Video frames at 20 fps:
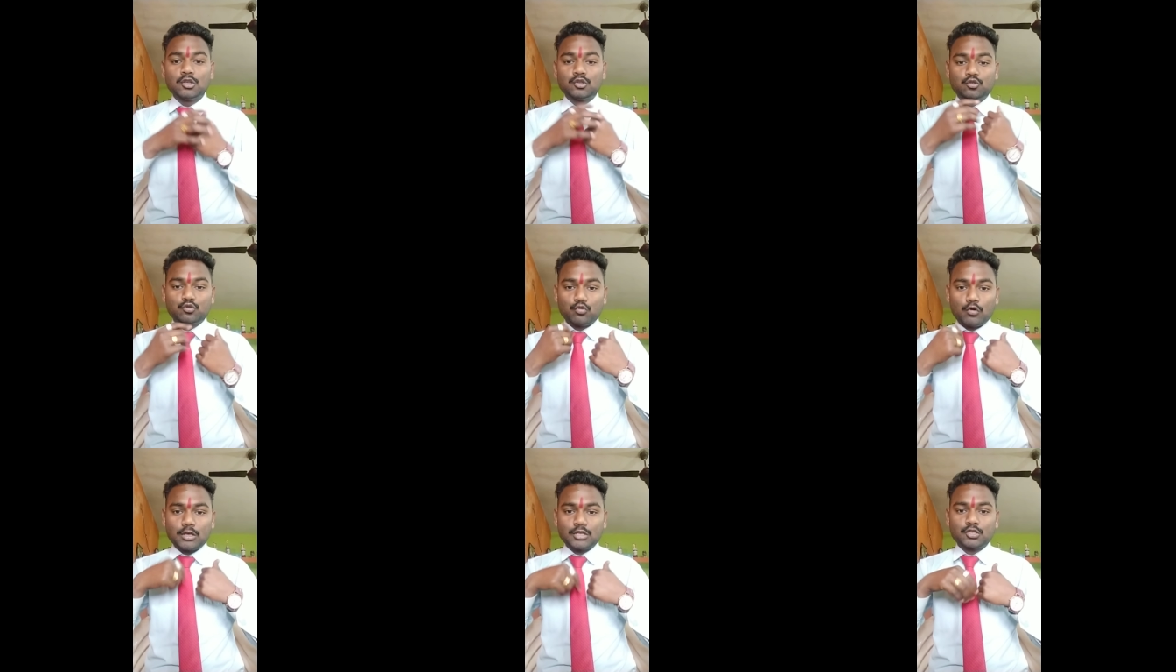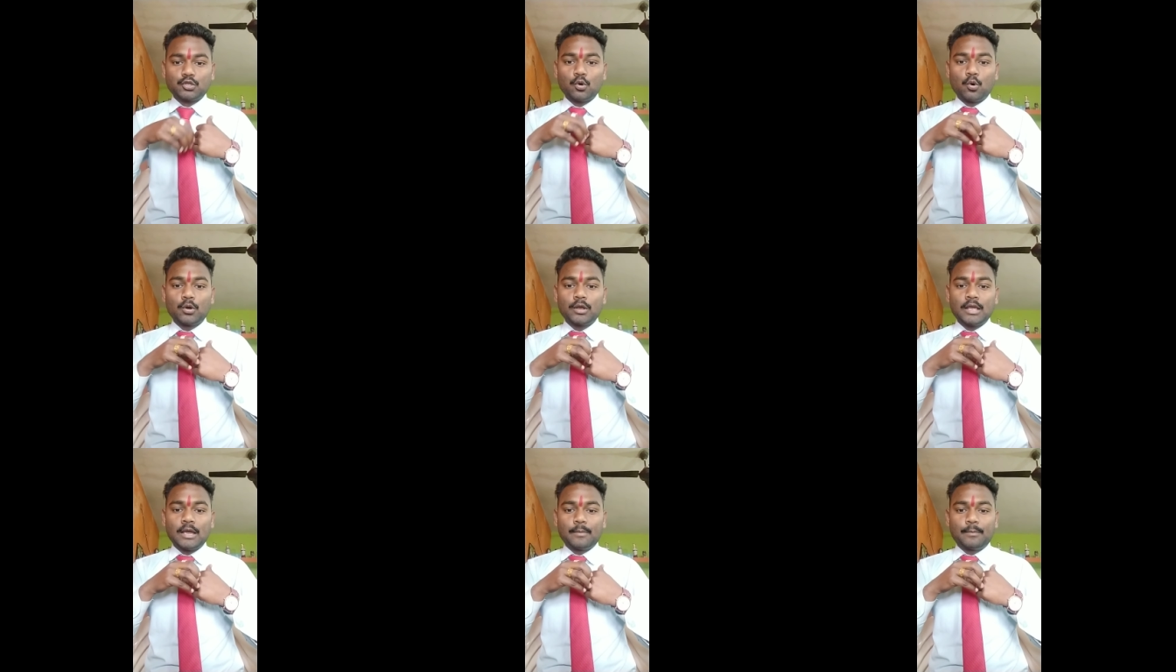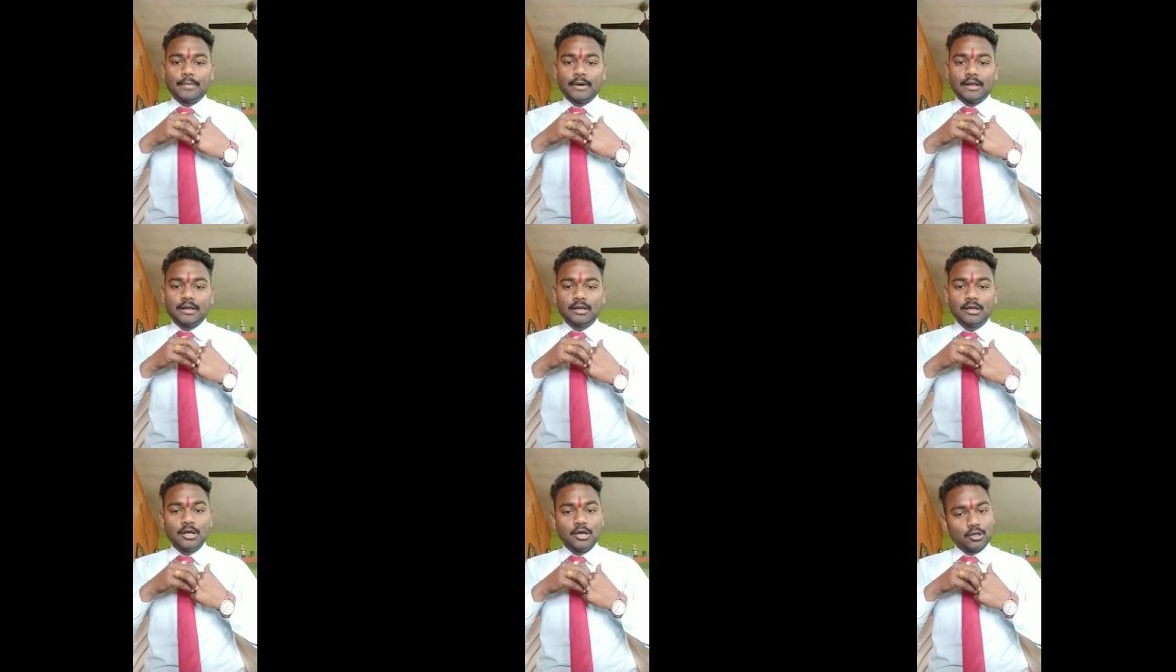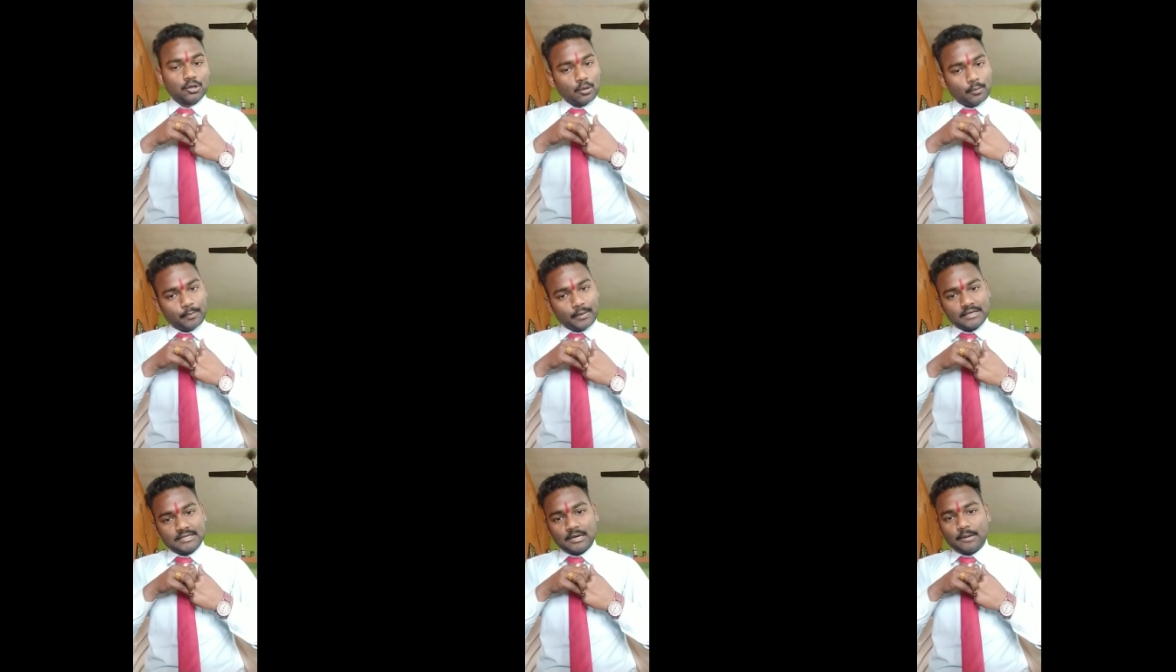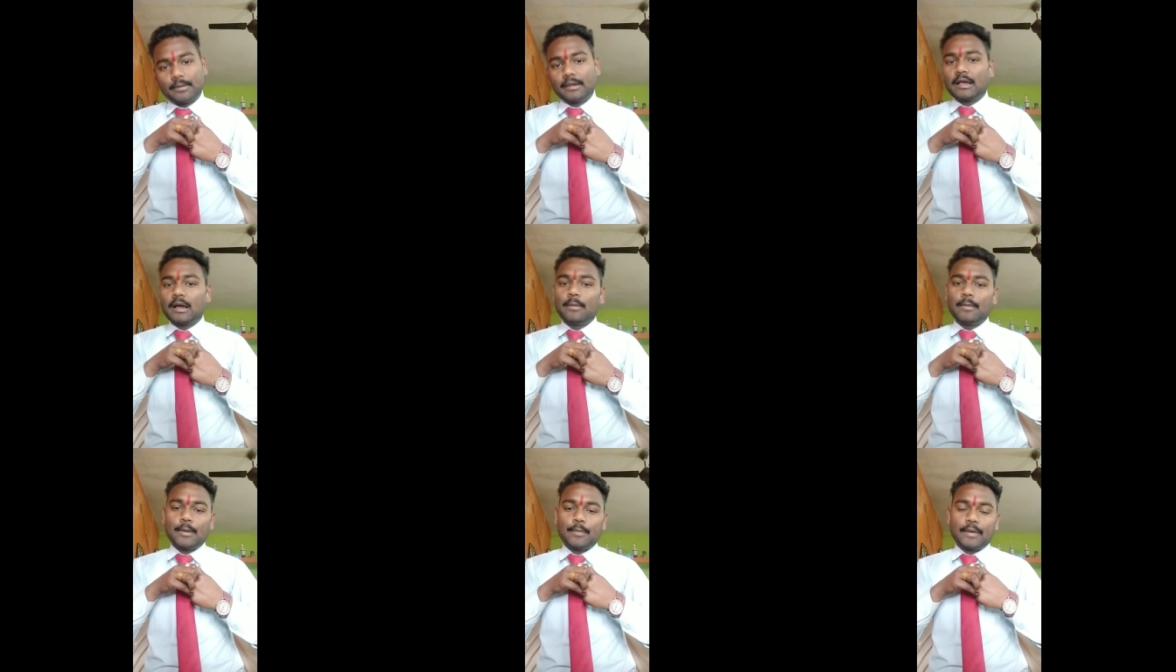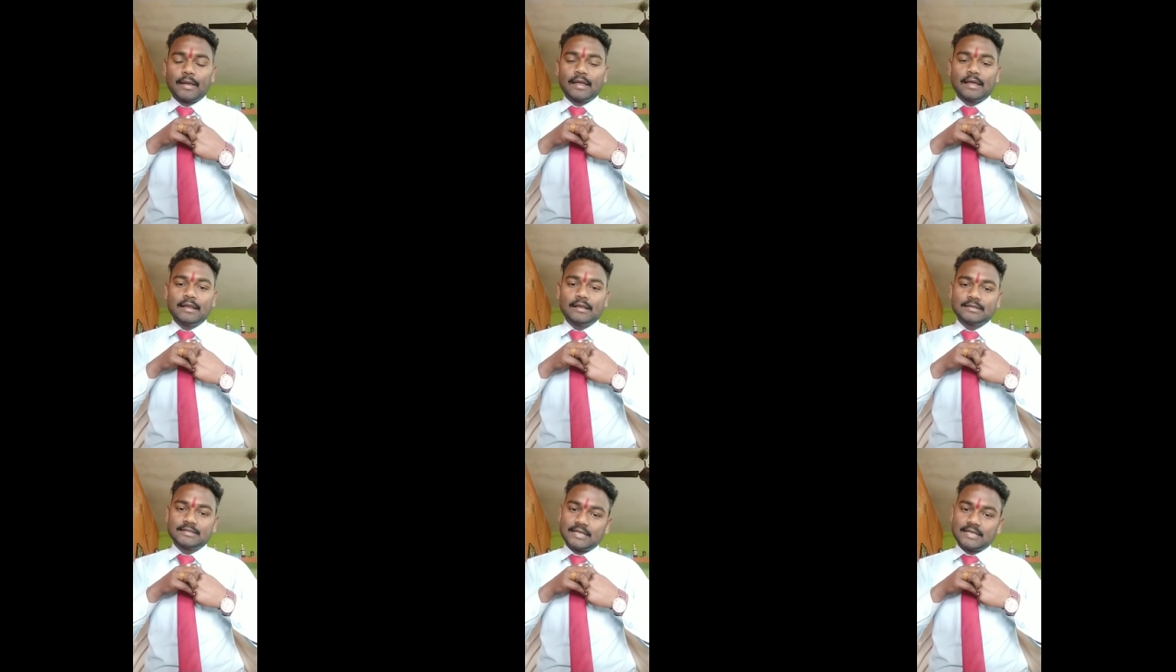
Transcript: स्वस्थ होंगे अपन तो पैसा भी कमा पाएंगे